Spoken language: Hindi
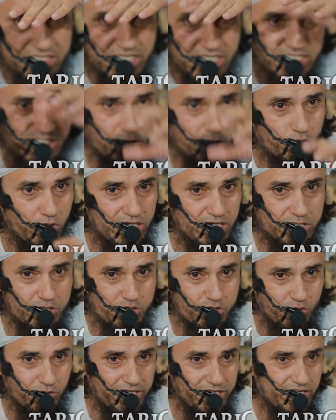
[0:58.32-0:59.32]
जैसे कोई
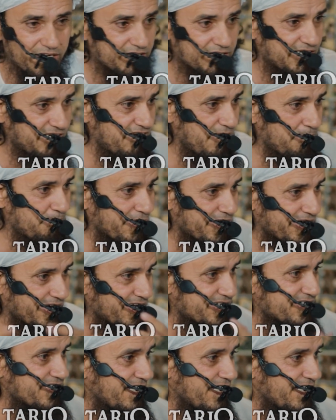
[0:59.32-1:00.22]
चोरी करते हुए पकड़ा